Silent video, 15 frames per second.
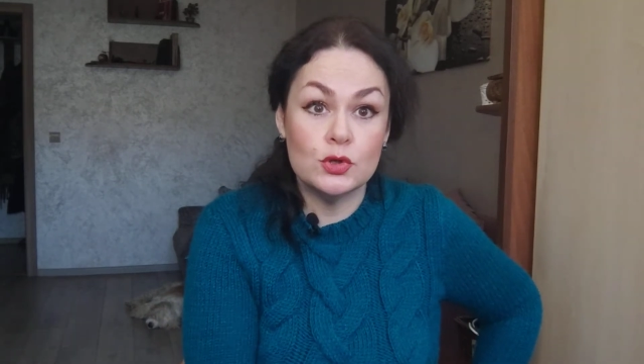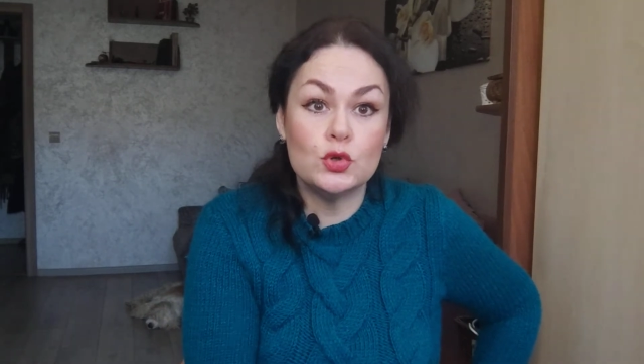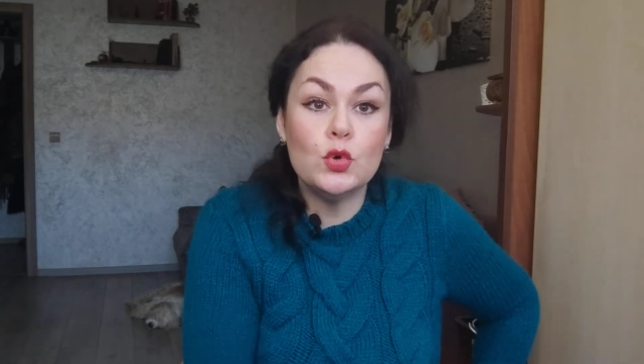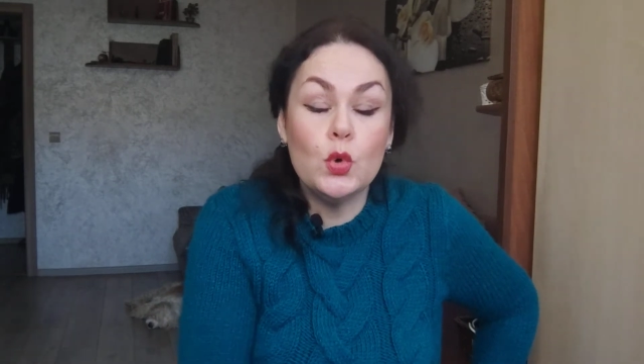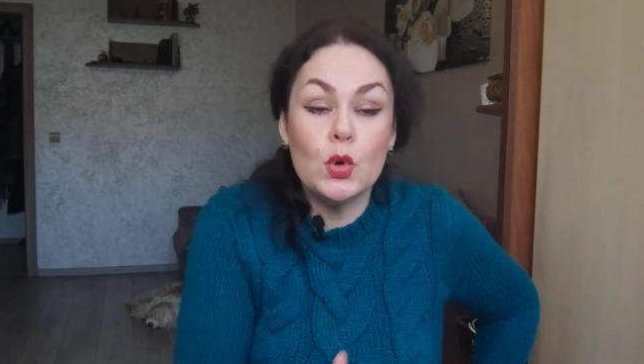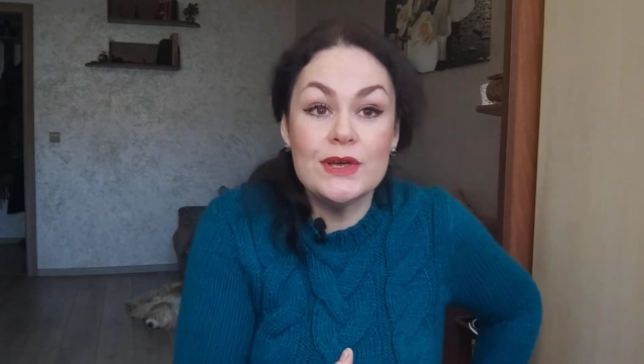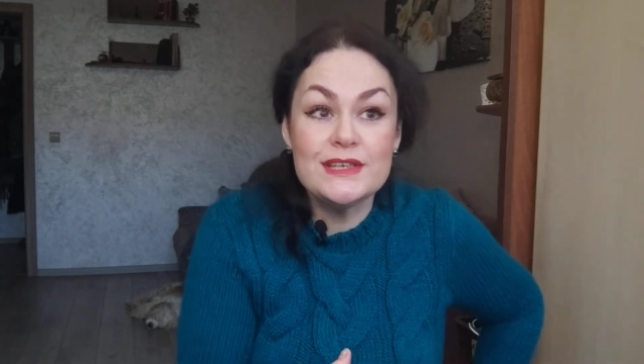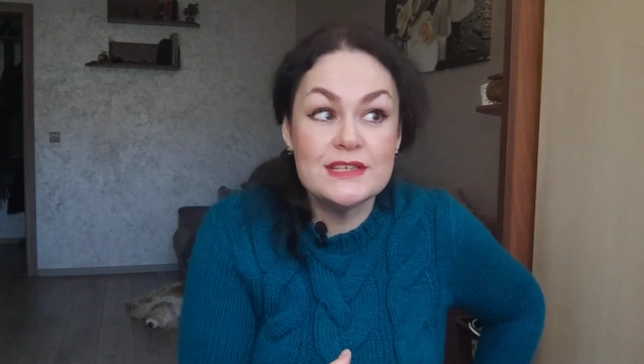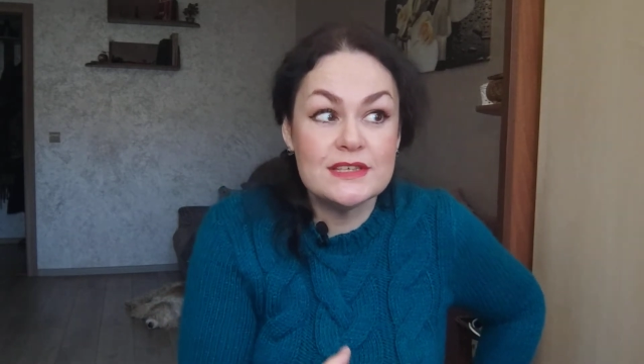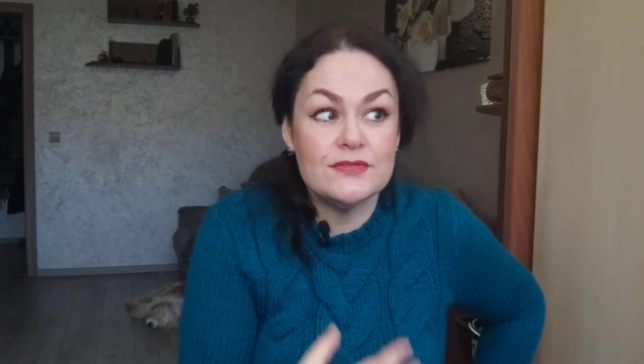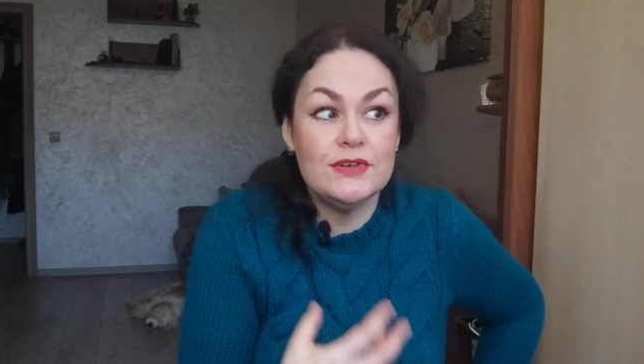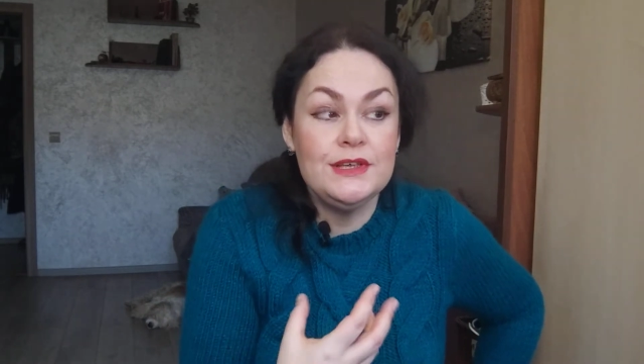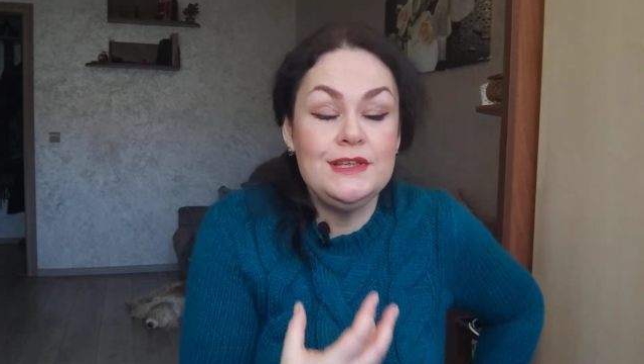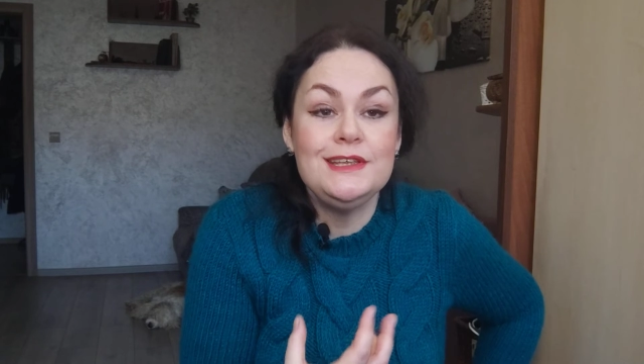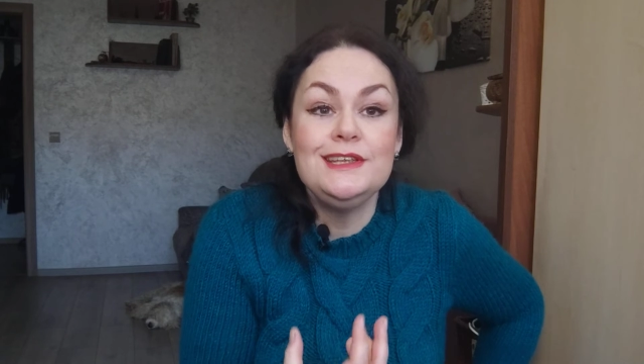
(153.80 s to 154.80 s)
То есть
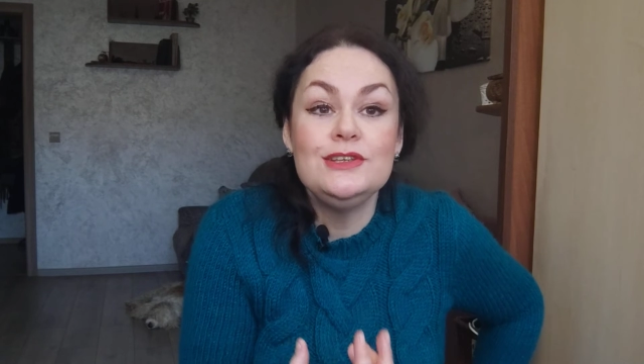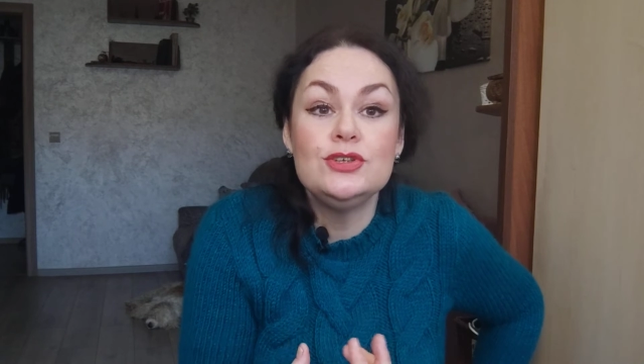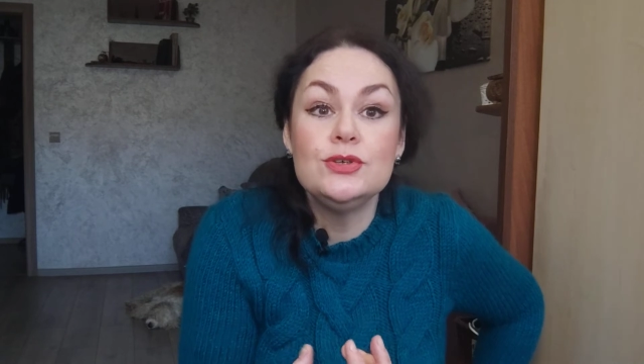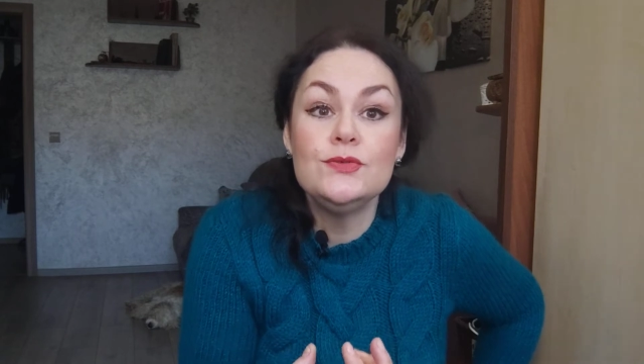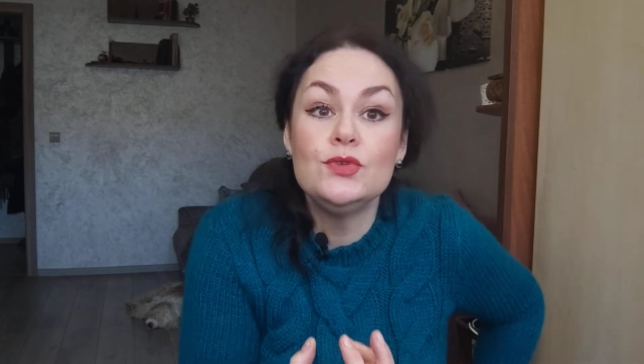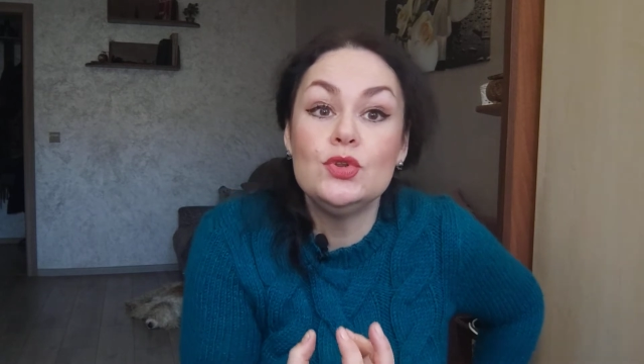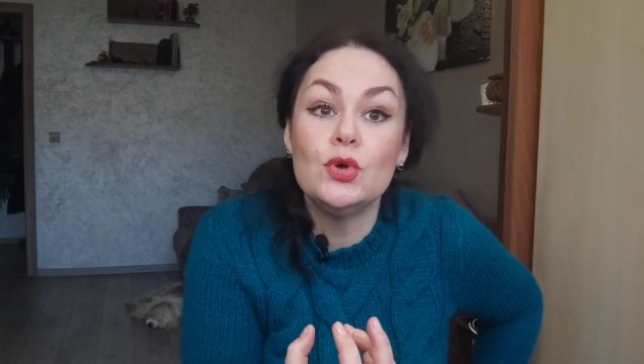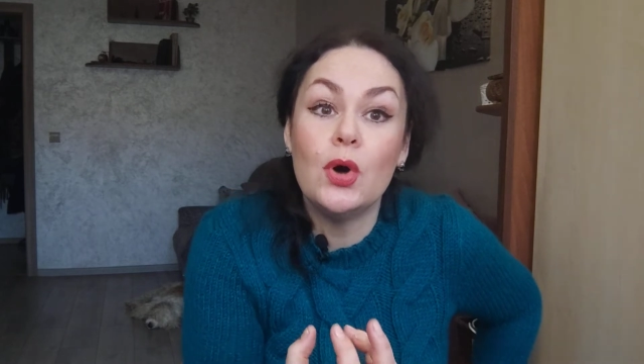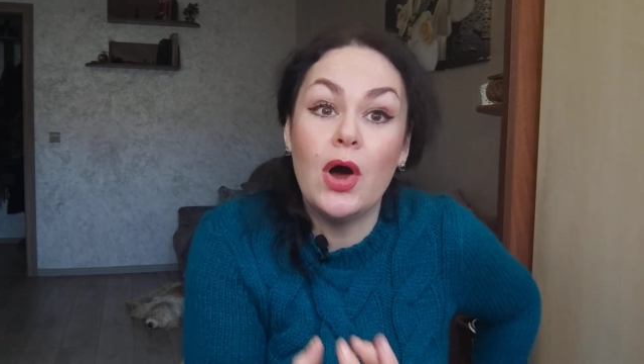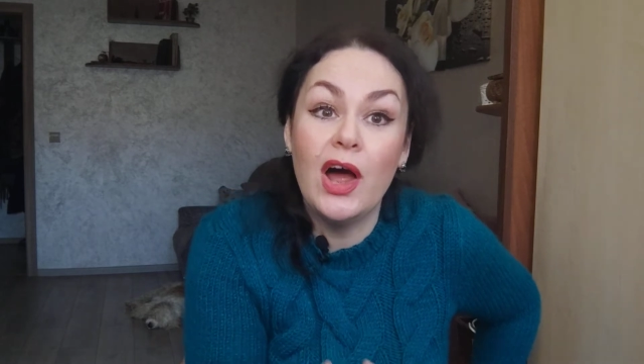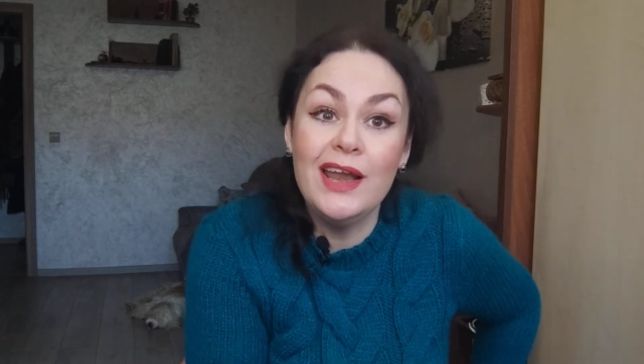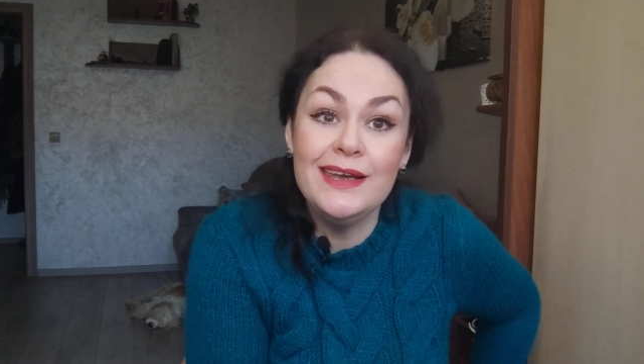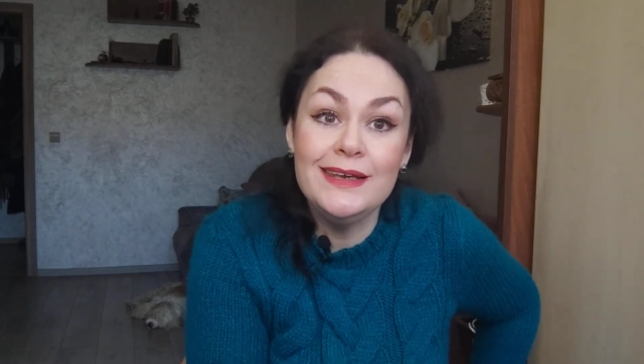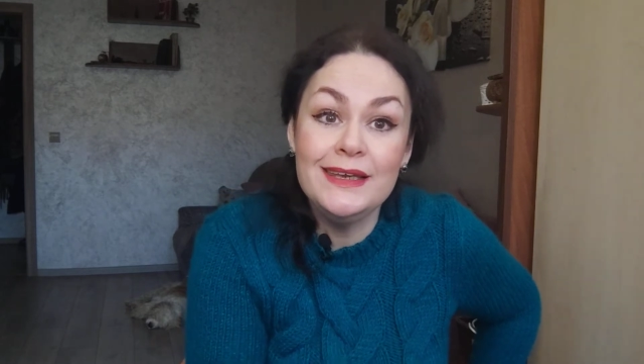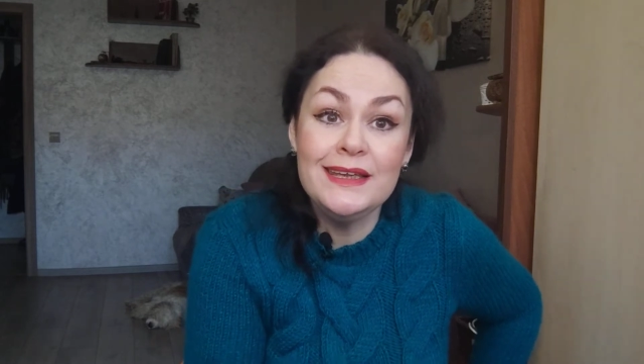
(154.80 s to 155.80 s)
свои
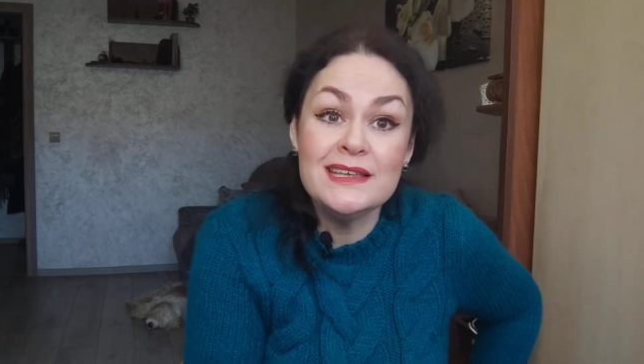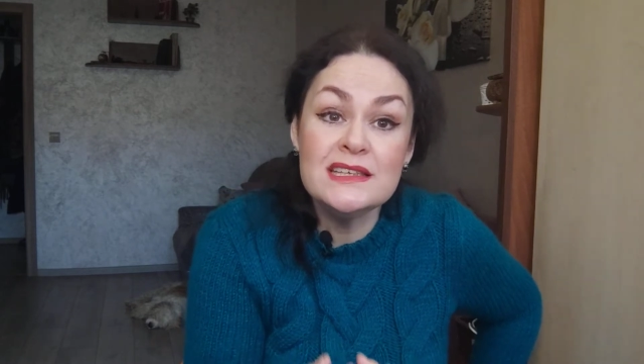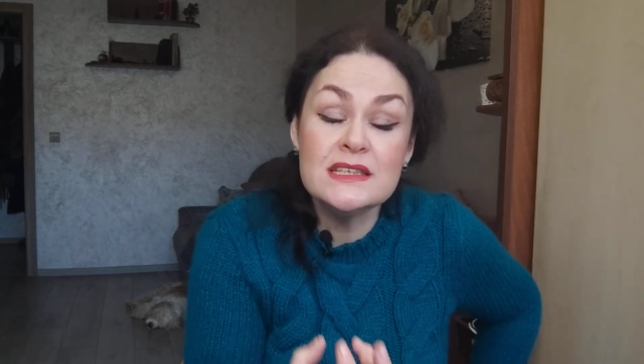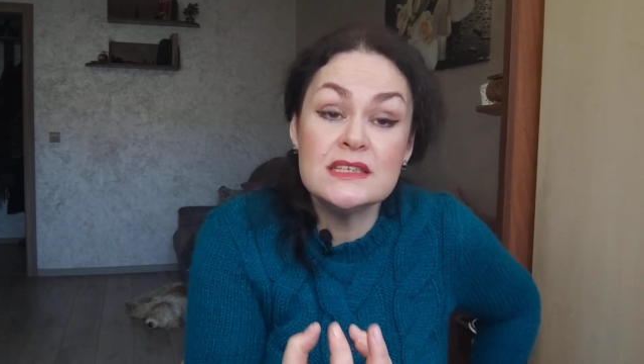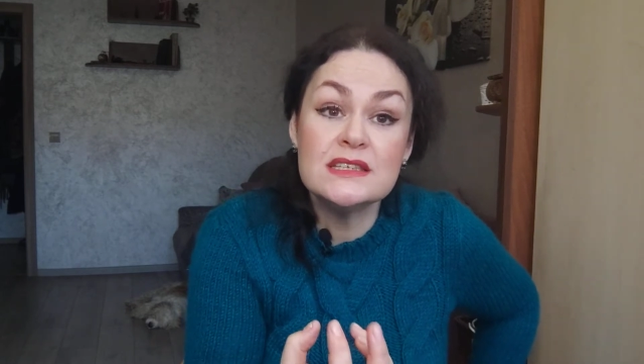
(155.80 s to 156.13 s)
индивидуальные